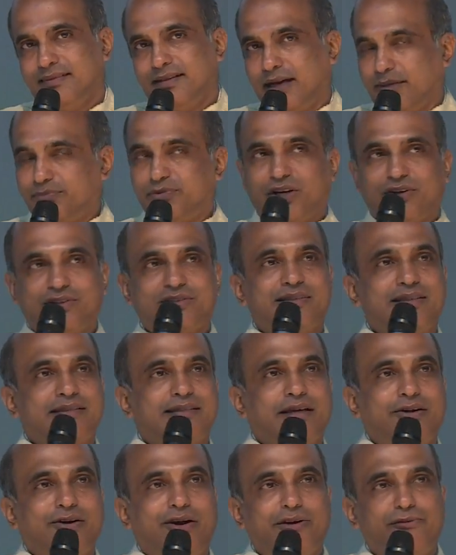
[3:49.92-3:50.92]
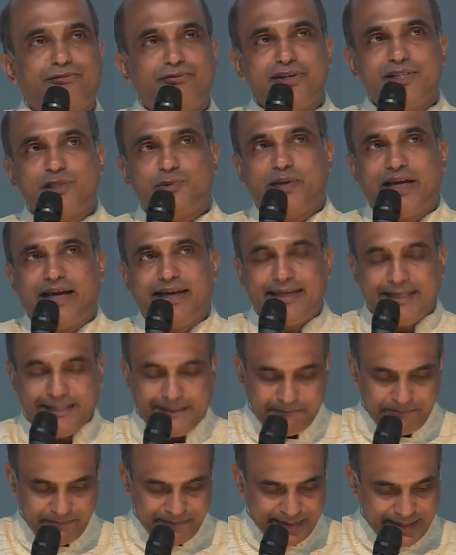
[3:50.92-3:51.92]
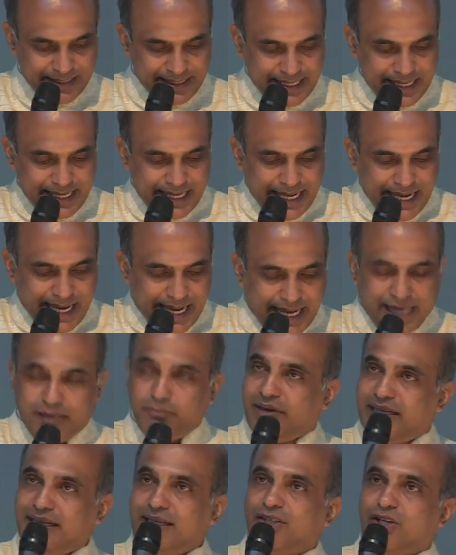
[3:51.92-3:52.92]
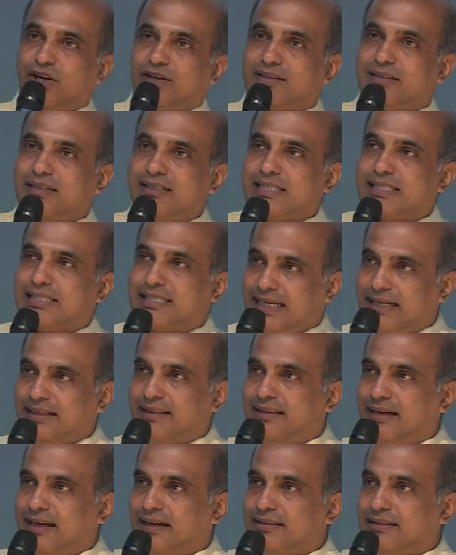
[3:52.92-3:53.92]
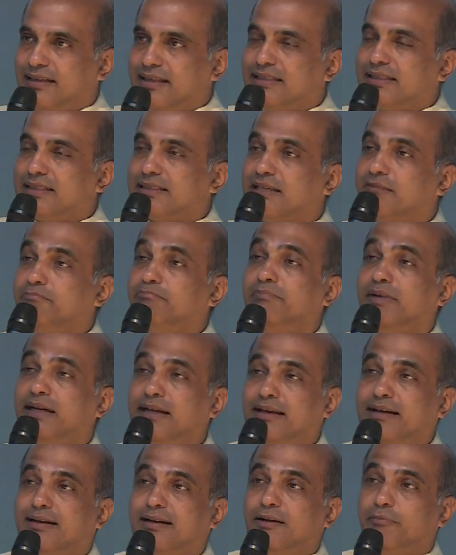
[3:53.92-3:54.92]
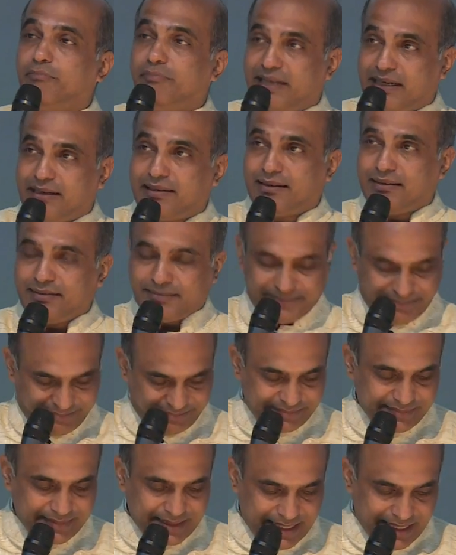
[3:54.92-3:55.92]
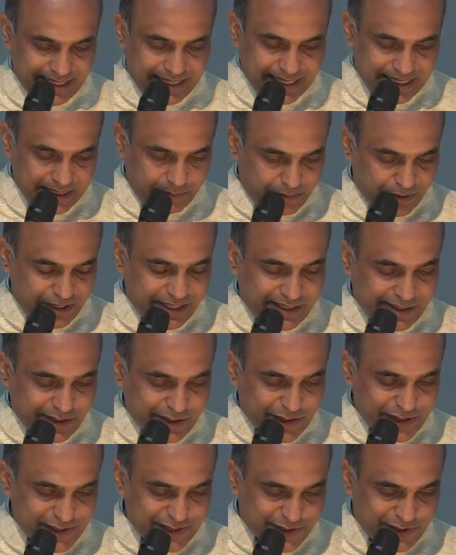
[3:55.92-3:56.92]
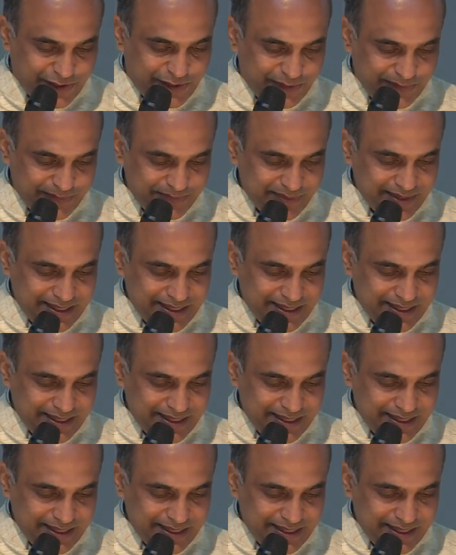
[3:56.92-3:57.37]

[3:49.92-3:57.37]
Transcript: अब डॉक्टर्स के कॉन्फ्रेंस में आए हैं एंड मेनी डॉक्टर्स सेट दैट इट इज अ मेडिकल मेरेकल आई पुट इट अक्रॉस टू यू